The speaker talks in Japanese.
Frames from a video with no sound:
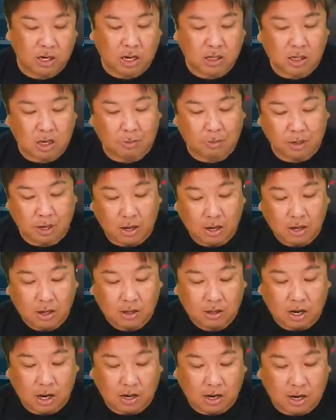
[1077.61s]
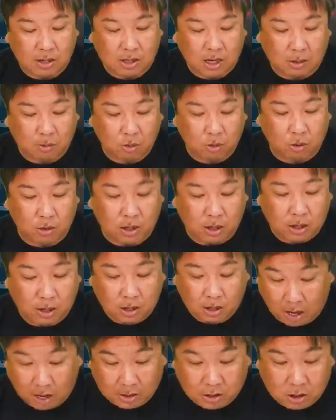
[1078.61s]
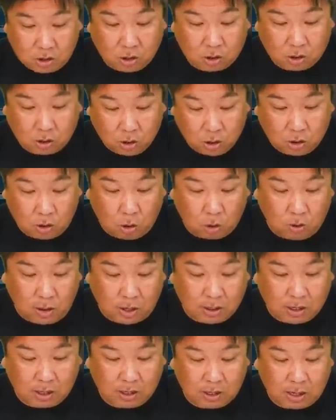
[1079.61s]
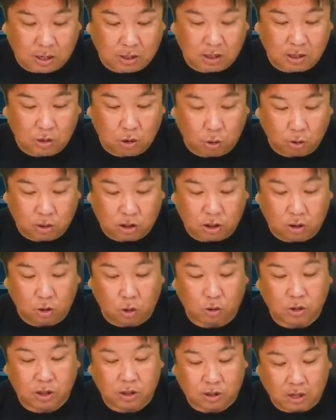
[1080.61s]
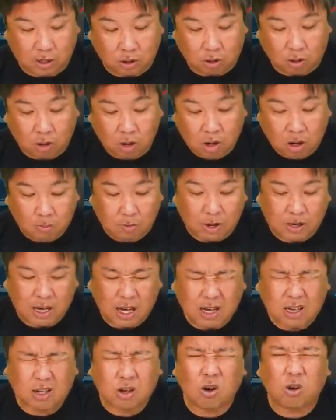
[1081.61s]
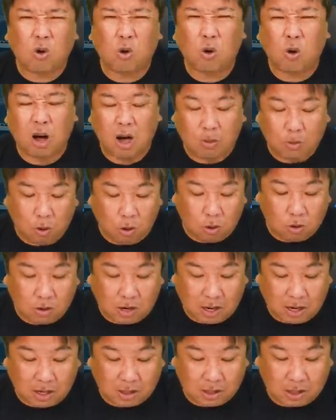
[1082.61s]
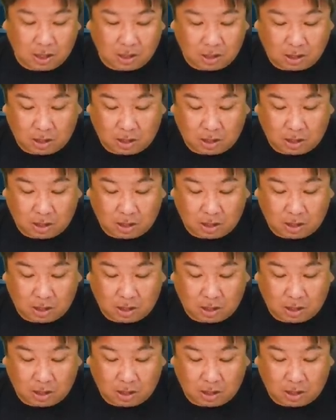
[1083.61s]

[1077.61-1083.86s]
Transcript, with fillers: 東山ね3回3分の2、80球6安打2三振4四球6失点と、まあ、結局フォアボールから失